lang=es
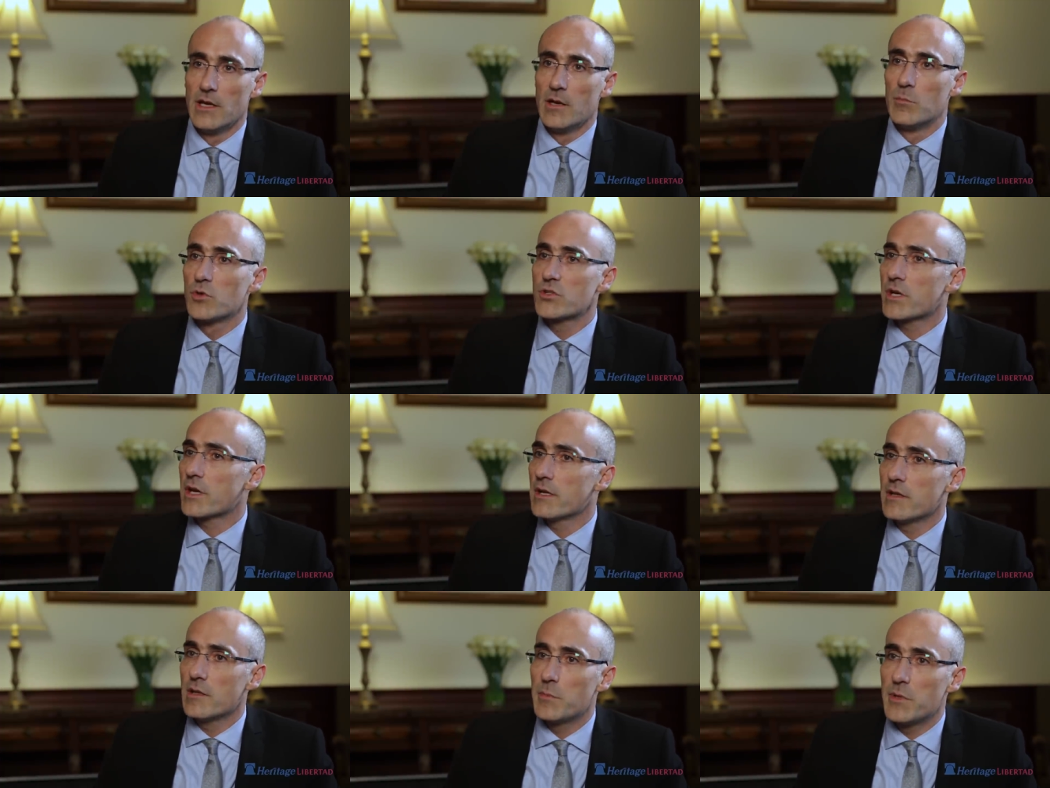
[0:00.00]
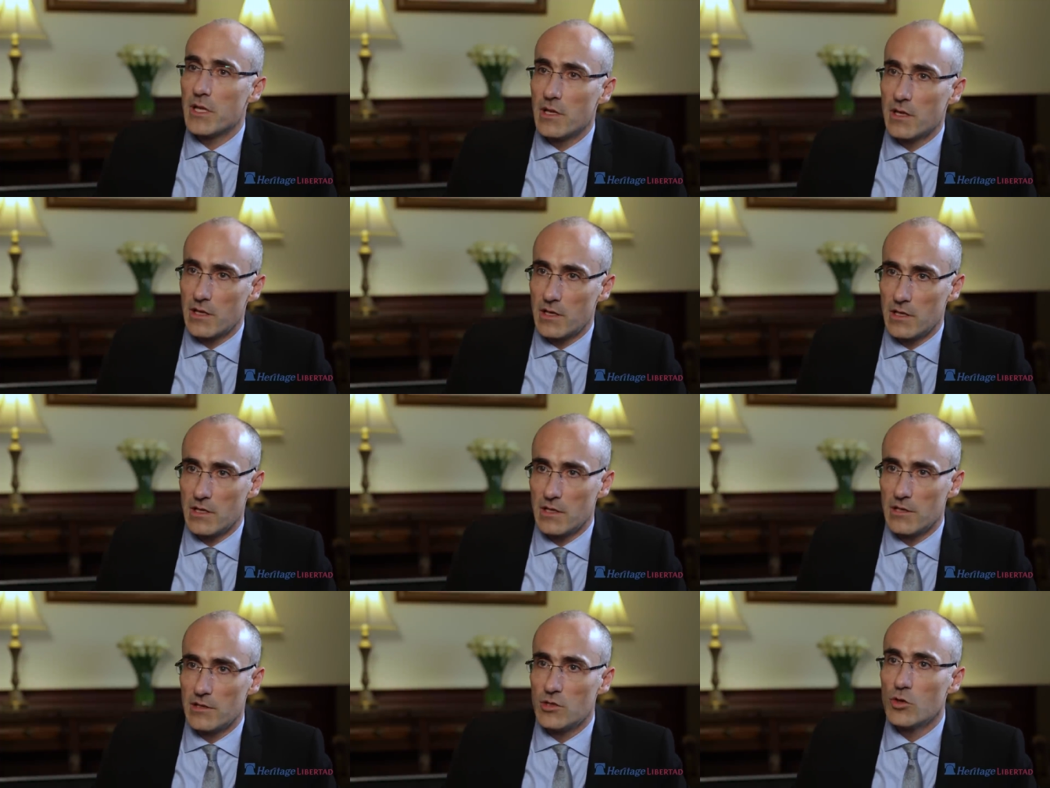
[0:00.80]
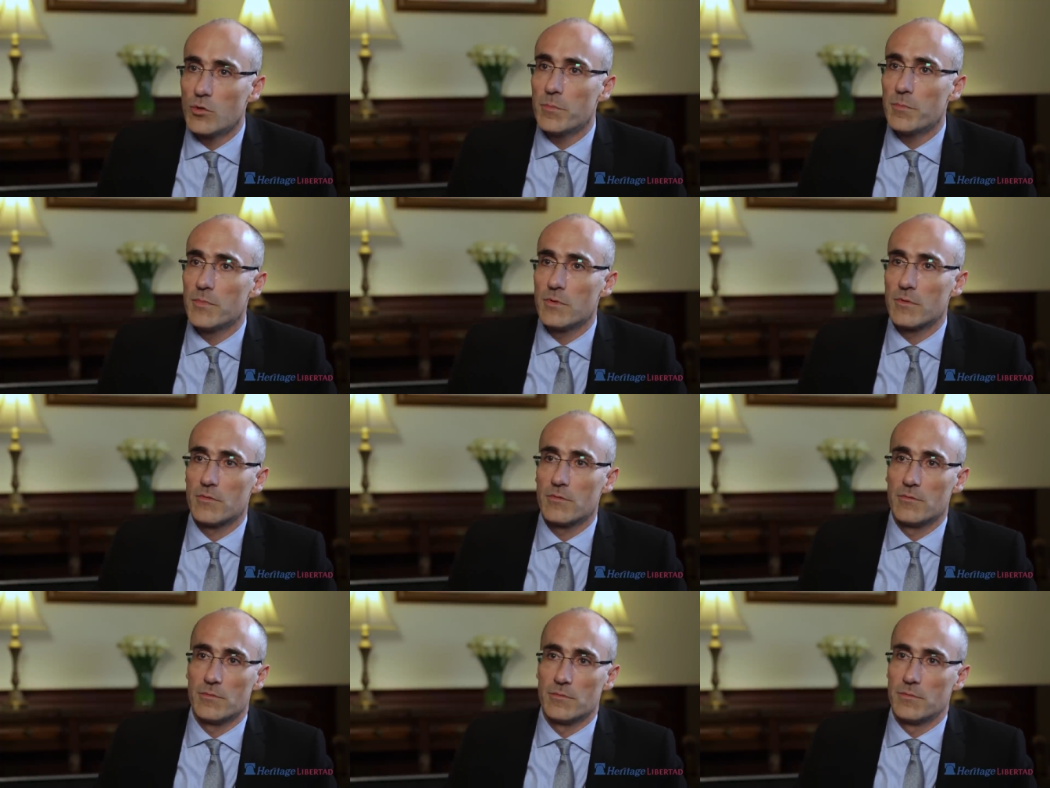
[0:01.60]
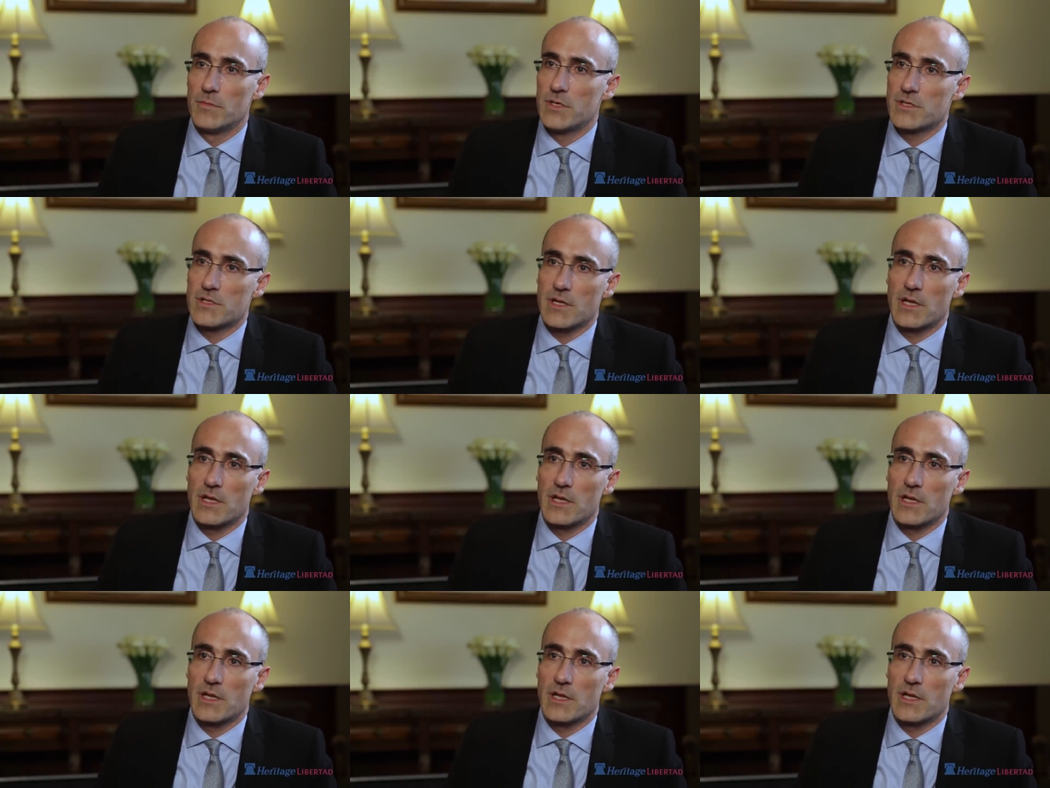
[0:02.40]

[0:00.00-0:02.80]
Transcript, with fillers: Mucha gente viene aquí. Yo, mis